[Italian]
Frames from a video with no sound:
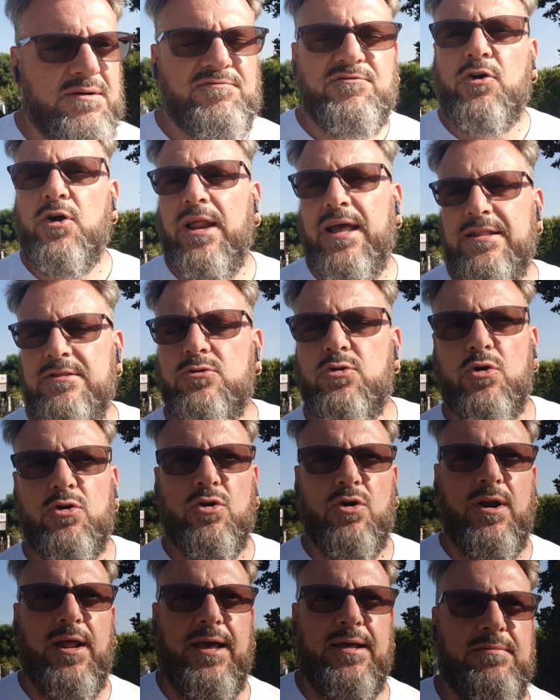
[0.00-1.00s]
volente o
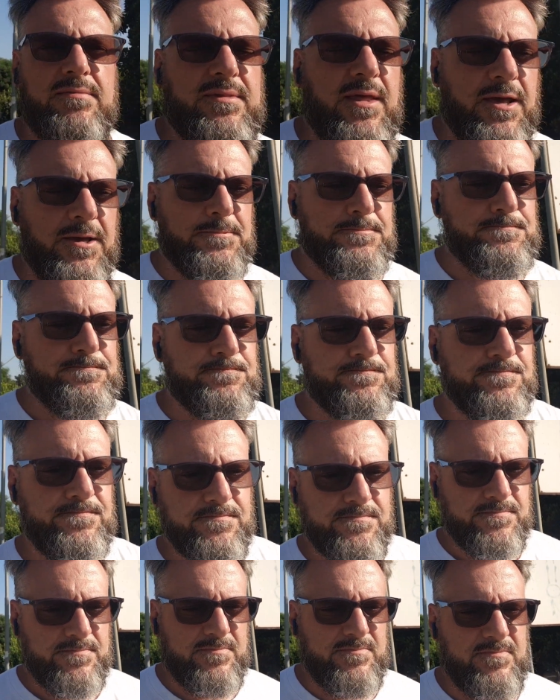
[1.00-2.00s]
nolente,
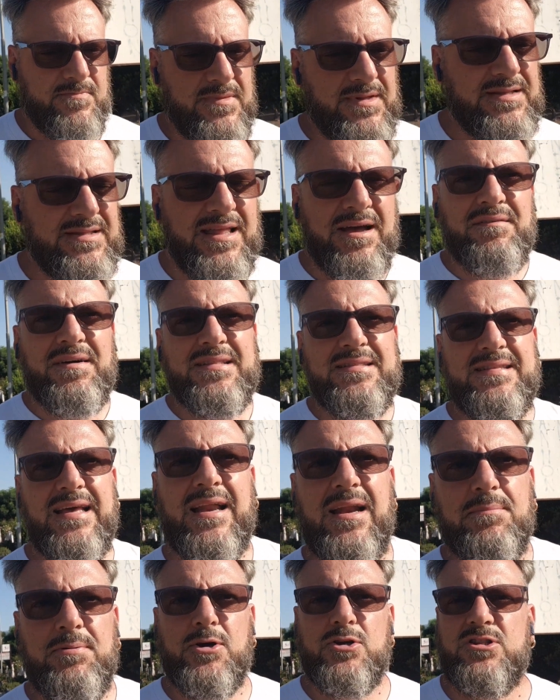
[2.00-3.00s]
davanti
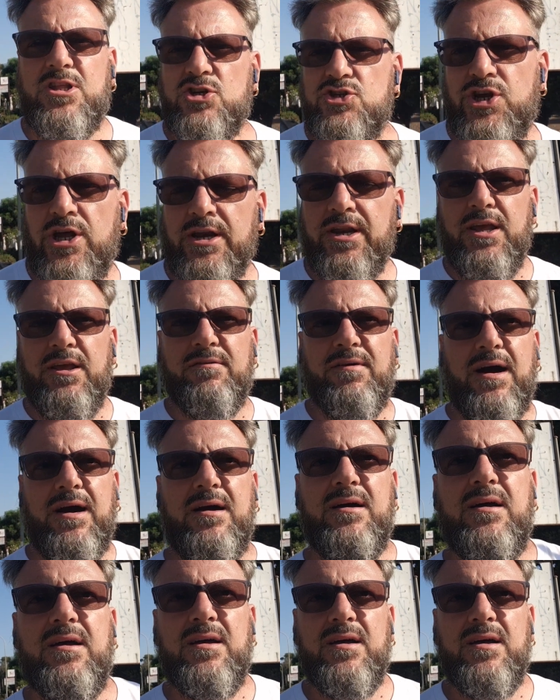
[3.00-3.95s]
alla porta ci arriva.